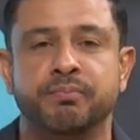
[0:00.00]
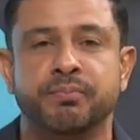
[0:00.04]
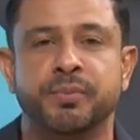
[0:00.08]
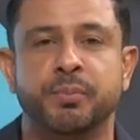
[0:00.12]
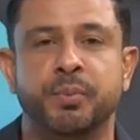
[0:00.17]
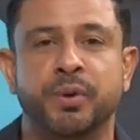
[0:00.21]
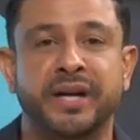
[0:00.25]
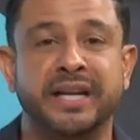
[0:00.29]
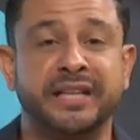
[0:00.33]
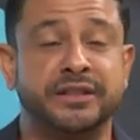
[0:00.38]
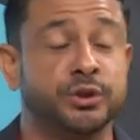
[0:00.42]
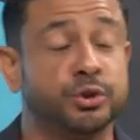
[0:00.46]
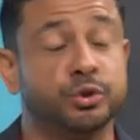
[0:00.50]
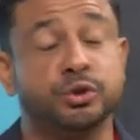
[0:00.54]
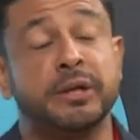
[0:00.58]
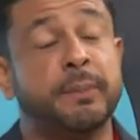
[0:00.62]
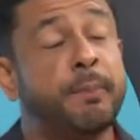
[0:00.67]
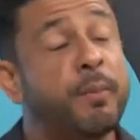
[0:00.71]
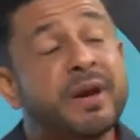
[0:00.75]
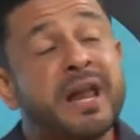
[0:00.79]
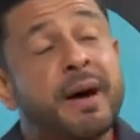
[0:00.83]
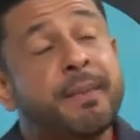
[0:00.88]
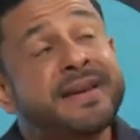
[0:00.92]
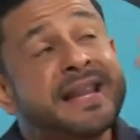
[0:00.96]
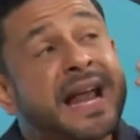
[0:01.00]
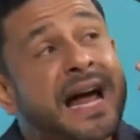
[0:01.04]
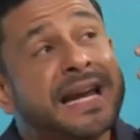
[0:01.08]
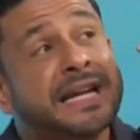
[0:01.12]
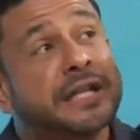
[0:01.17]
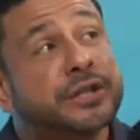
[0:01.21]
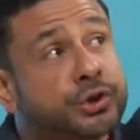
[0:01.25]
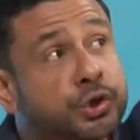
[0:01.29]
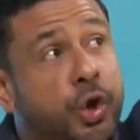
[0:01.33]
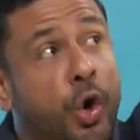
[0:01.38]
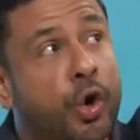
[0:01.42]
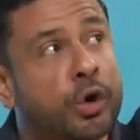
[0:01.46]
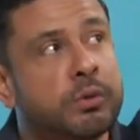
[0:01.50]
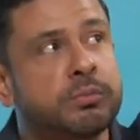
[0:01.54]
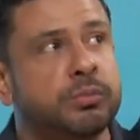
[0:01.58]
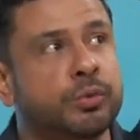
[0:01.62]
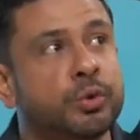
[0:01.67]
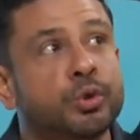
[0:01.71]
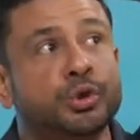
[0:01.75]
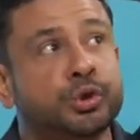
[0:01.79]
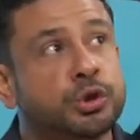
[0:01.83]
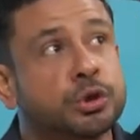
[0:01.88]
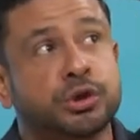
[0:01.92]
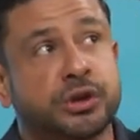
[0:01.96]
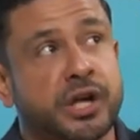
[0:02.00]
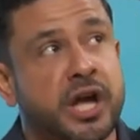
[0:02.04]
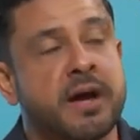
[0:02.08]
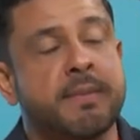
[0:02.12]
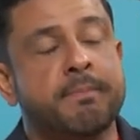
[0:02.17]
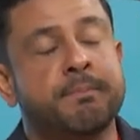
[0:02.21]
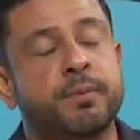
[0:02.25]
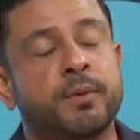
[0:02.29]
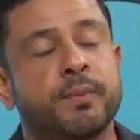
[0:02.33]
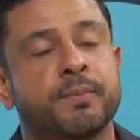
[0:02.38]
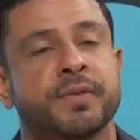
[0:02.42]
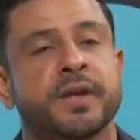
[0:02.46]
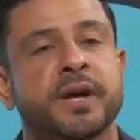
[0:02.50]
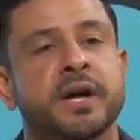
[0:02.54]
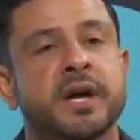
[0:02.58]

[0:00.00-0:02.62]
Porque si tú te pones a mirar el sol mucho tiempo,